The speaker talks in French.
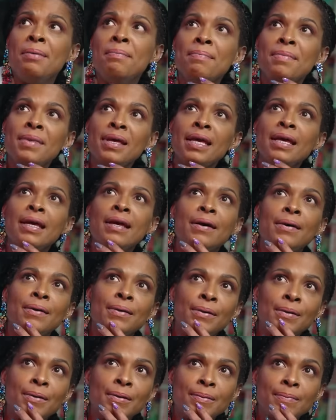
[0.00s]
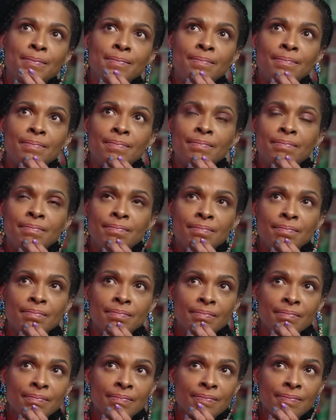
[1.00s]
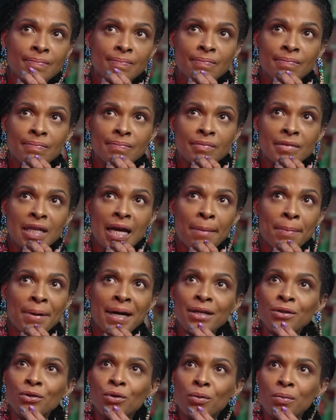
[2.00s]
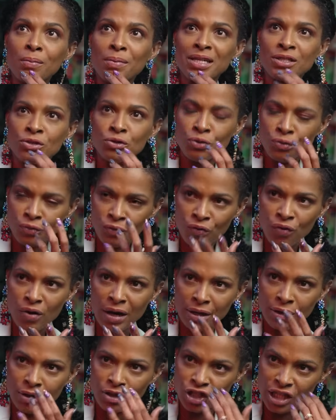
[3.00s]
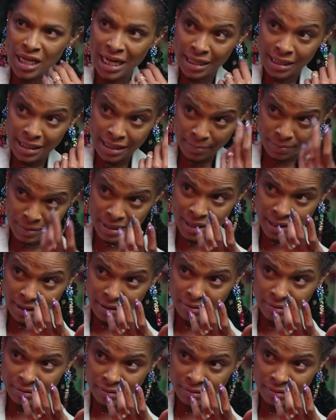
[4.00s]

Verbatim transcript: Mais euh, après, non, parce qu'une fois que j'ai accepté,